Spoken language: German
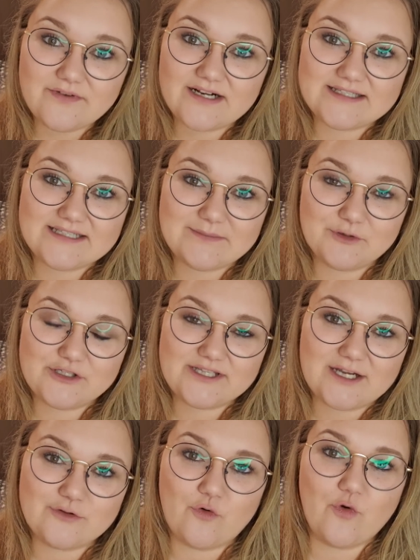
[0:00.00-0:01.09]
als
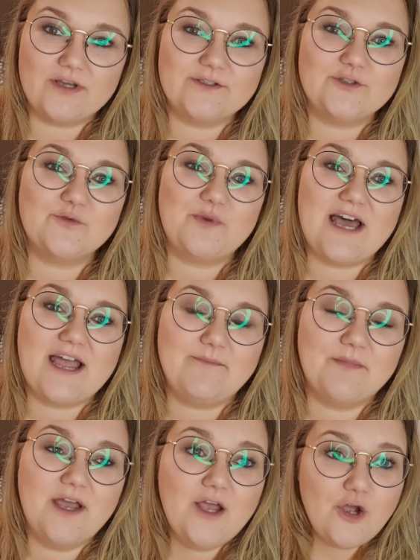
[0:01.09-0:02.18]
Demonstratorin zu
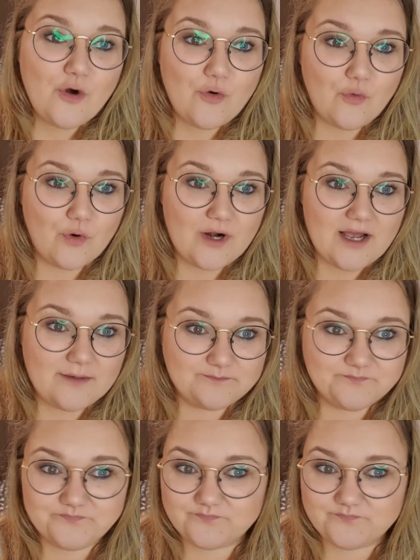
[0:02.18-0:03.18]
bleiben oder